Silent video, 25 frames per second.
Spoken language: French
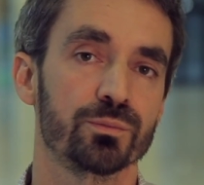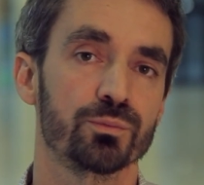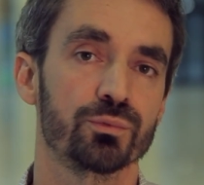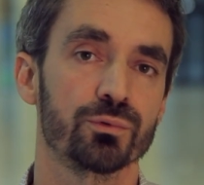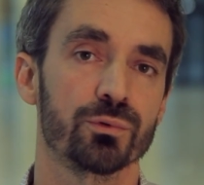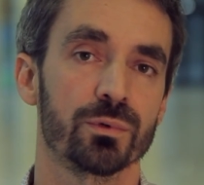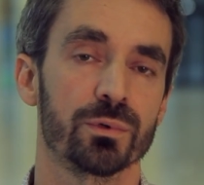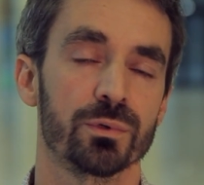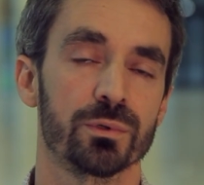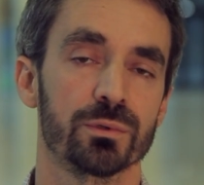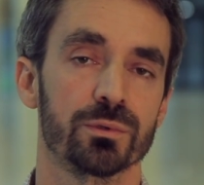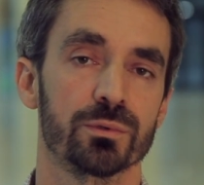
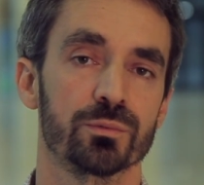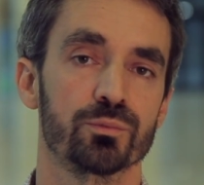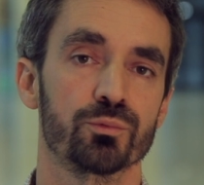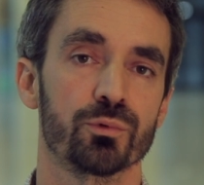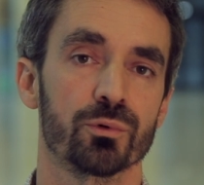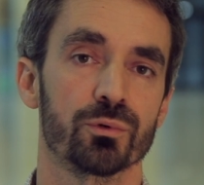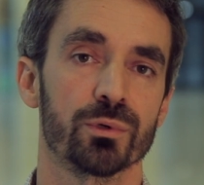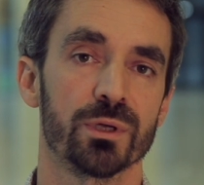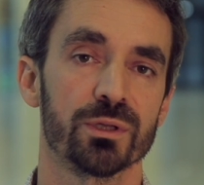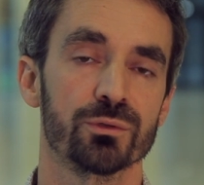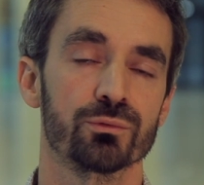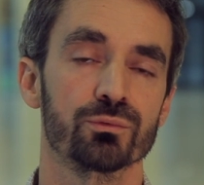pour, euh,
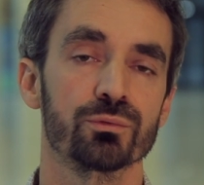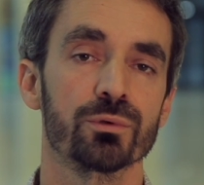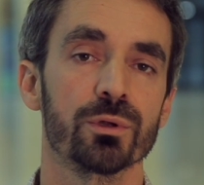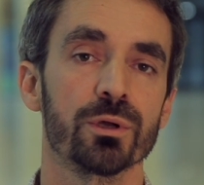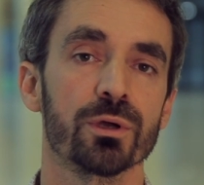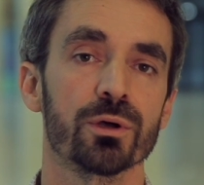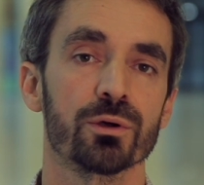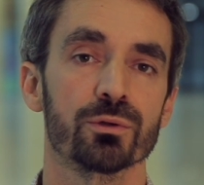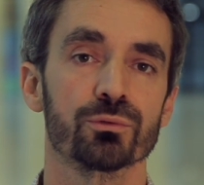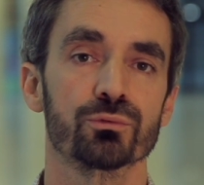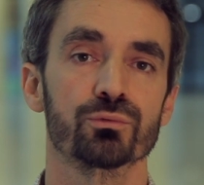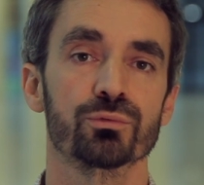pour la
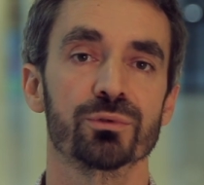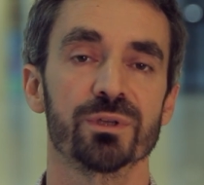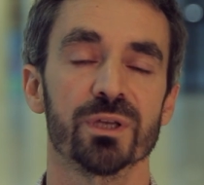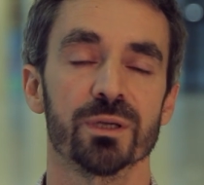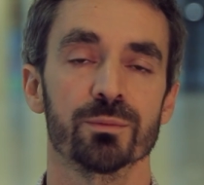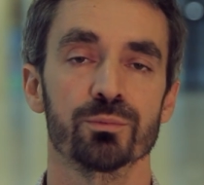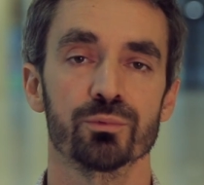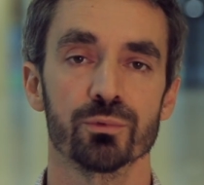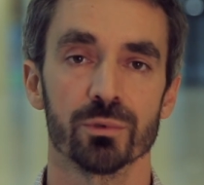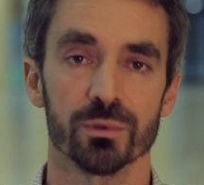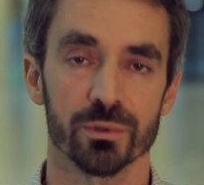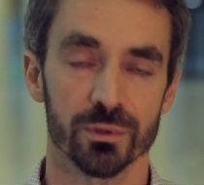douleur, en tout
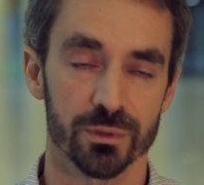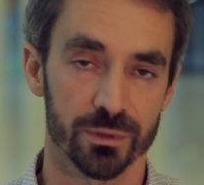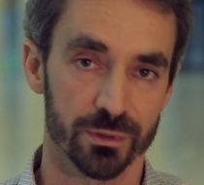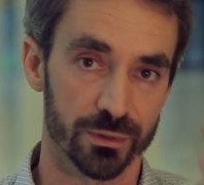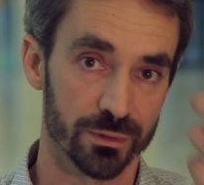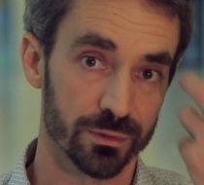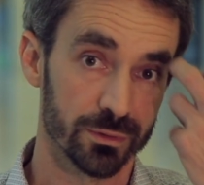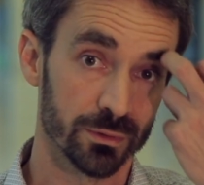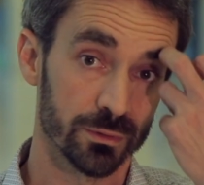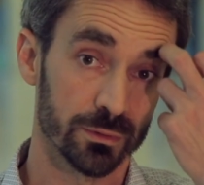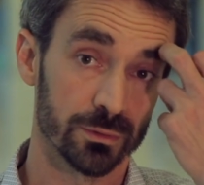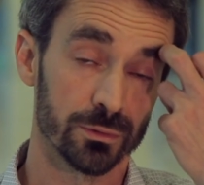cas pour
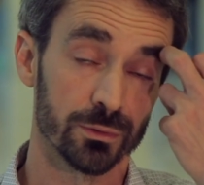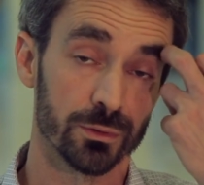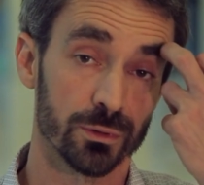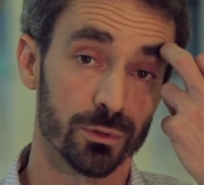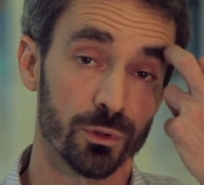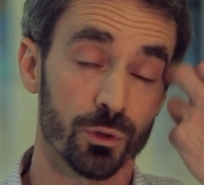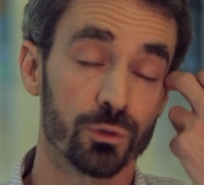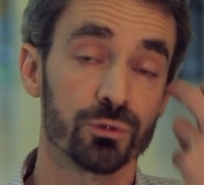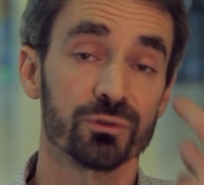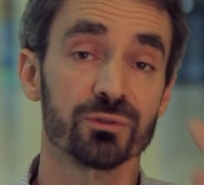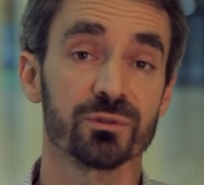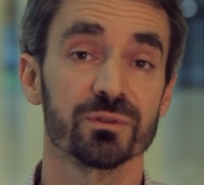le,
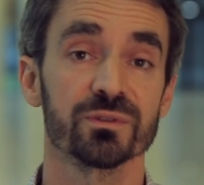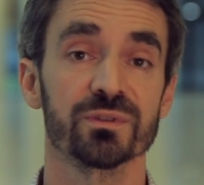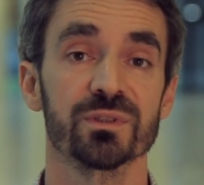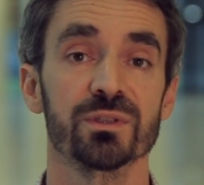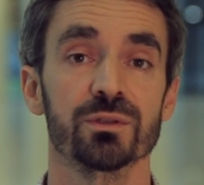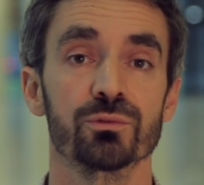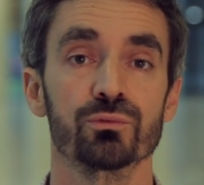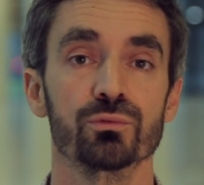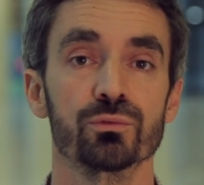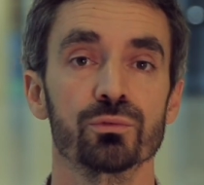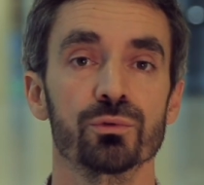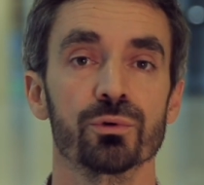
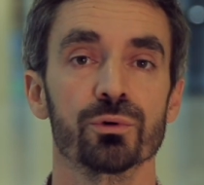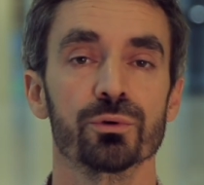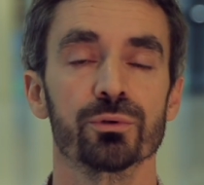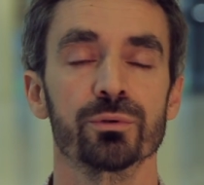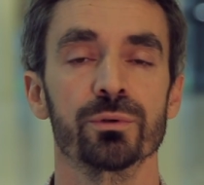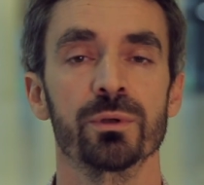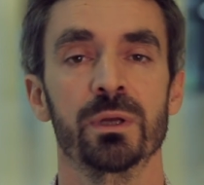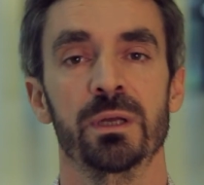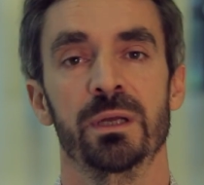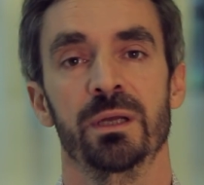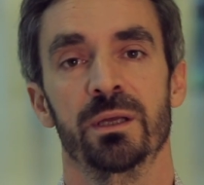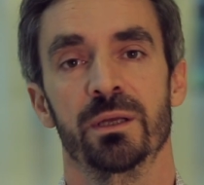ressenti
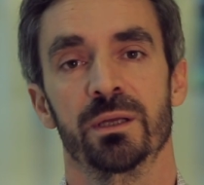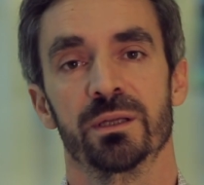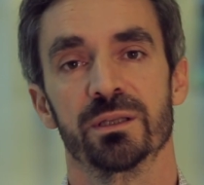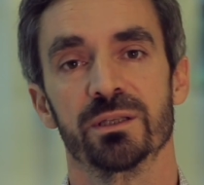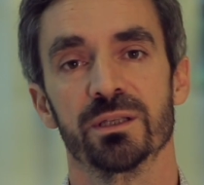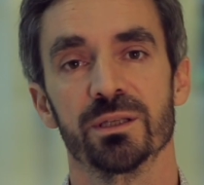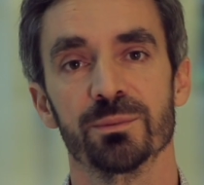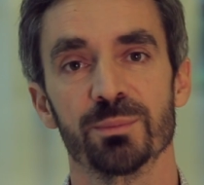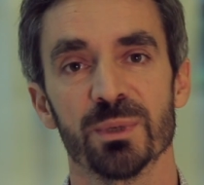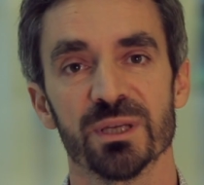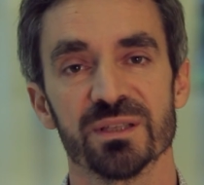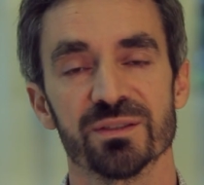douloureux
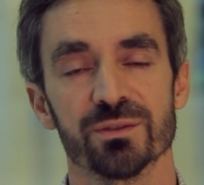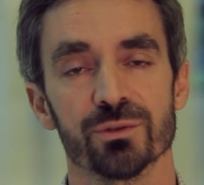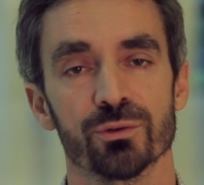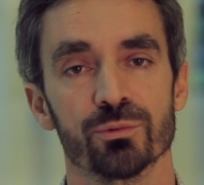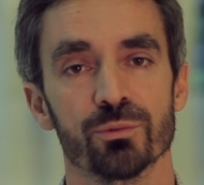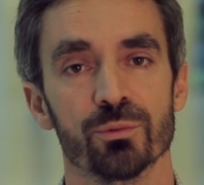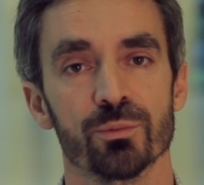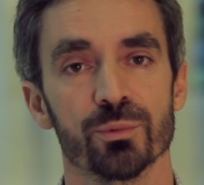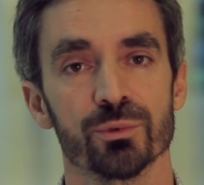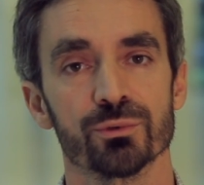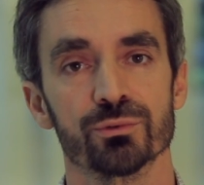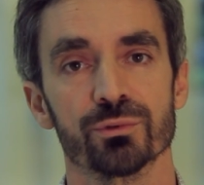des patients au
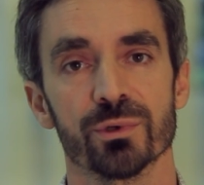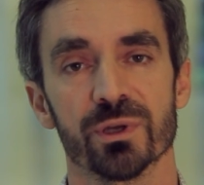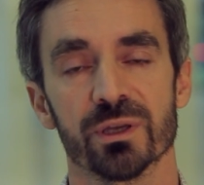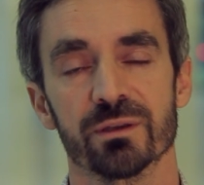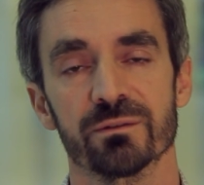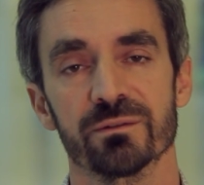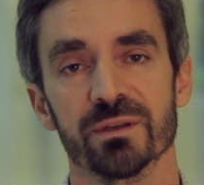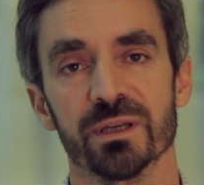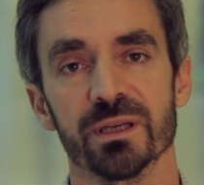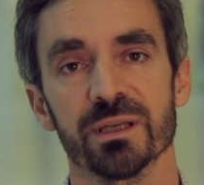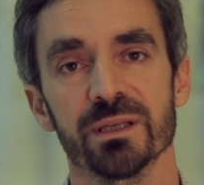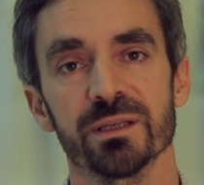moment du
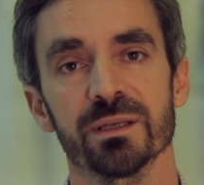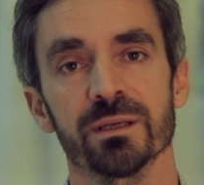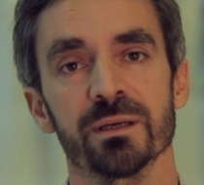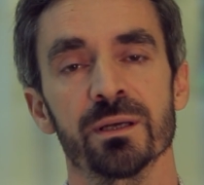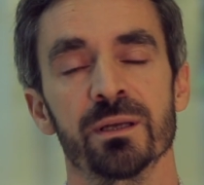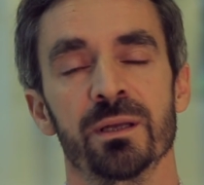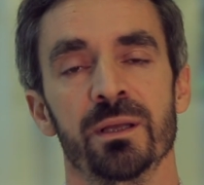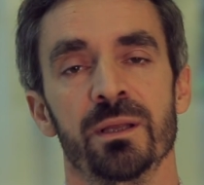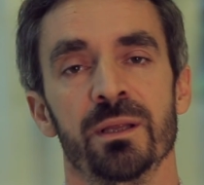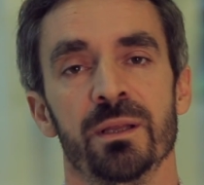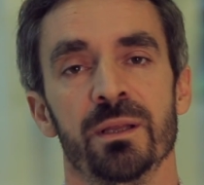réveil,